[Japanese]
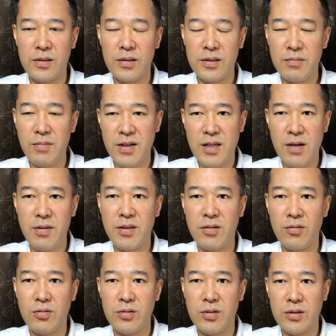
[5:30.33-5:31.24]
今喋っ
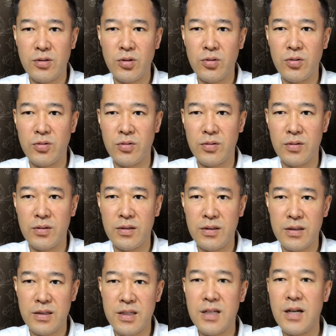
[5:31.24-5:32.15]
てることはちょっと
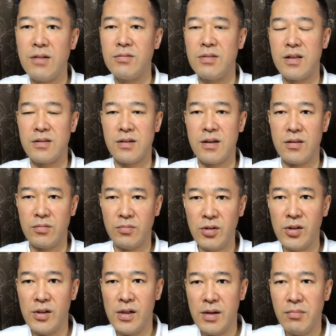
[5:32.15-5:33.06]
違うんですけれど
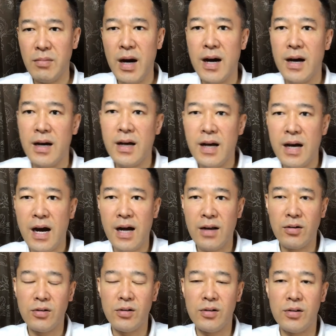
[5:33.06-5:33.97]
もまあ
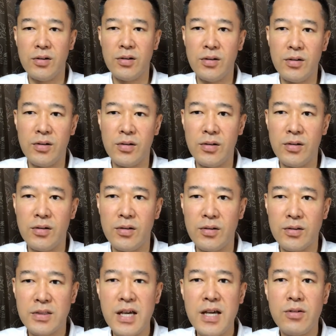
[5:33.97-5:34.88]
あ
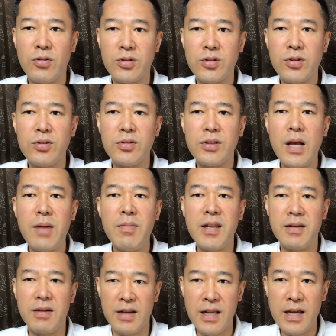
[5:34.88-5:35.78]
のー、成功するた
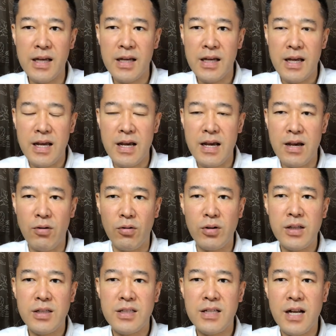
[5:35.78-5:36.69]
めにはね、えー、
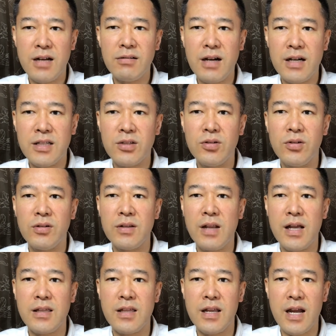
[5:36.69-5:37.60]
オリジナルが必要
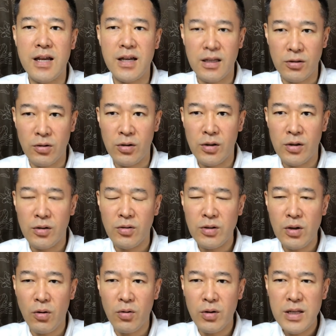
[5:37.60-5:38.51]
なんじゃないかとほ
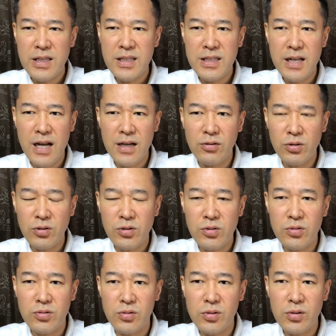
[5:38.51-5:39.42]
んでオリジナルを
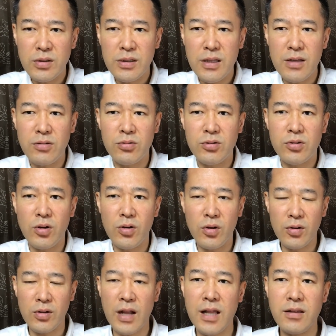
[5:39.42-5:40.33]
作るっていうそ
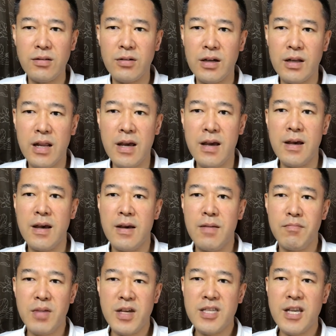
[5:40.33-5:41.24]
の何て言うかね
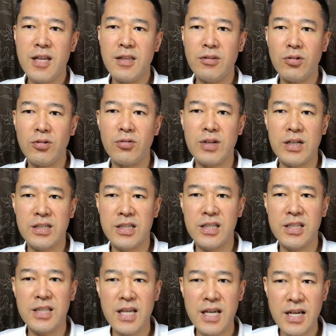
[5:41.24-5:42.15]
目線というか
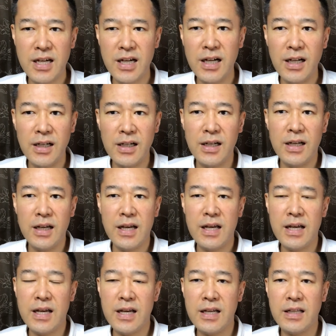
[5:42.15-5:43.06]
姿勢が、
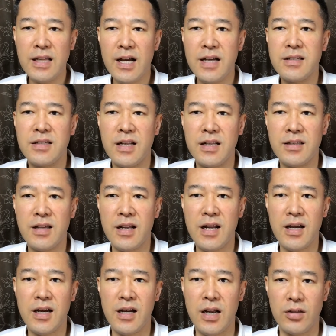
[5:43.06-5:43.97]
えー、大事なんじゃ
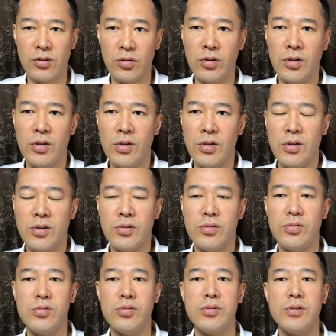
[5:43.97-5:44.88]
ないかなと
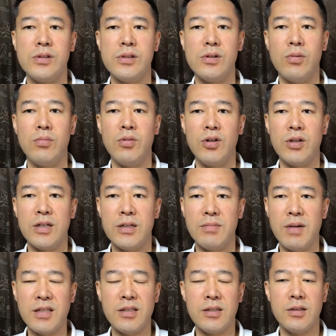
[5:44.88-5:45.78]
いうふうに思い
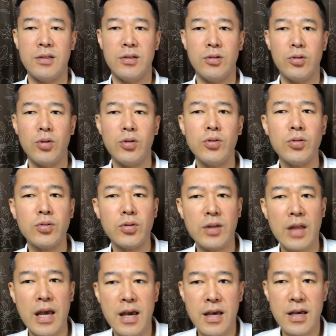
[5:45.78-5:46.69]
ます。というこ
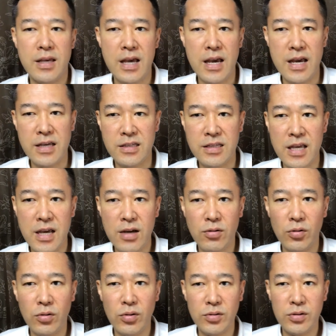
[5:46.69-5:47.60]
とで、え成
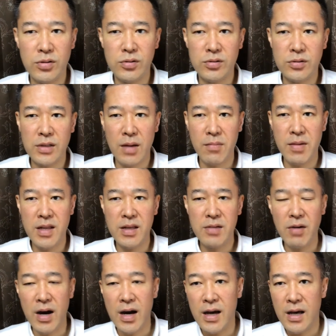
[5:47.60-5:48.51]
功するため
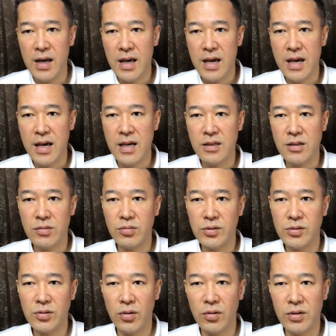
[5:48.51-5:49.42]
には、え自
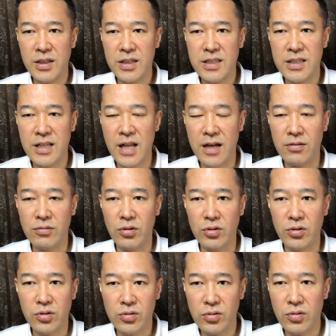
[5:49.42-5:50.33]
分のオリジナル
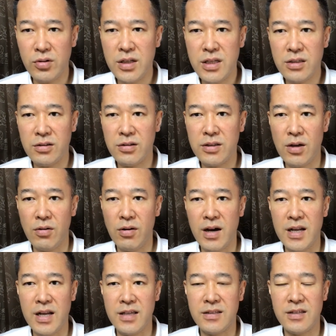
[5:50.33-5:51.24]
を作るについてお
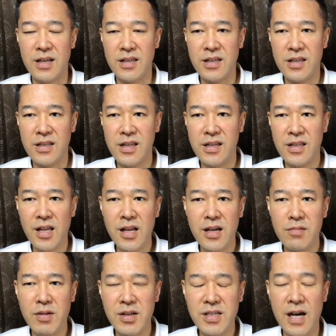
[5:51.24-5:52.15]
話しさせていた
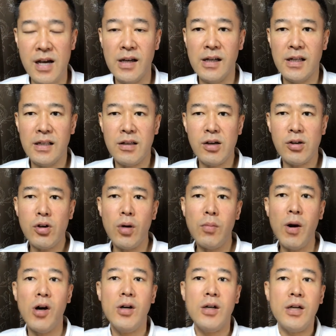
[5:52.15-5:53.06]
だきました。では今
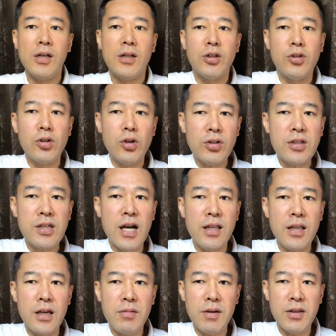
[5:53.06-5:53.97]
日もよっ
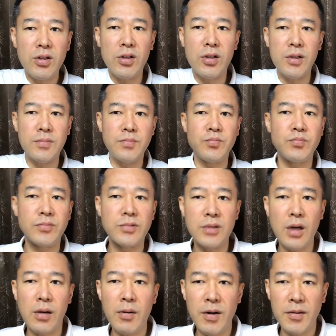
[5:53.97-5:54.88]
しゃーでいきましょう
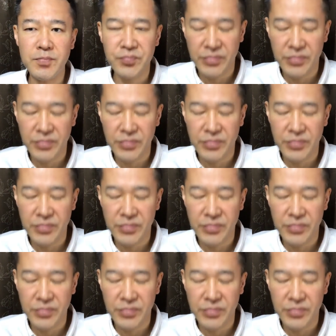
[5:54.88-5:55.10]
どうも